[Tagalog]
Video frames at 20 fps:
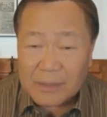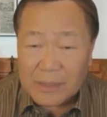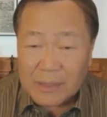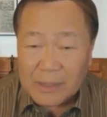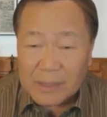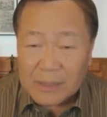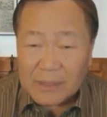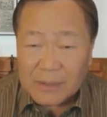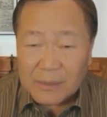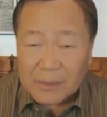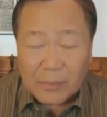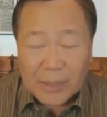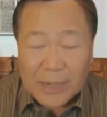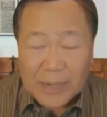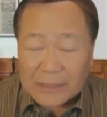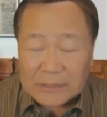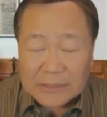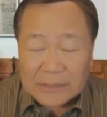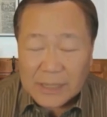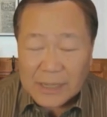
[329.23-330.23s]
Wala
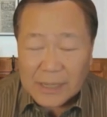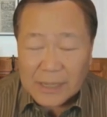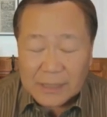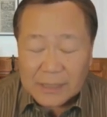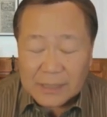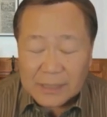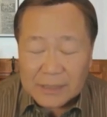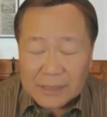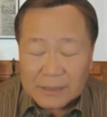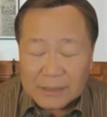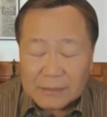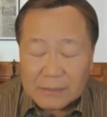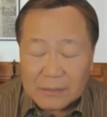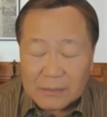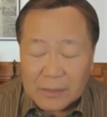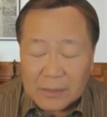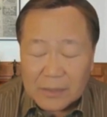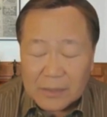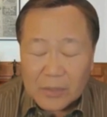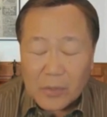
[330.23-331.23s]
silang
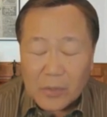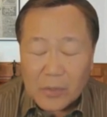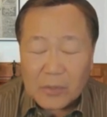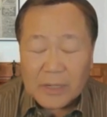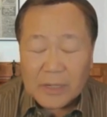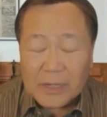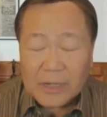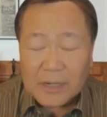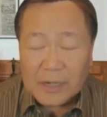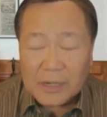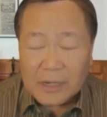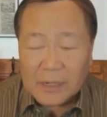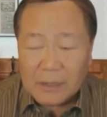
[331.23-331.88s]
nuclear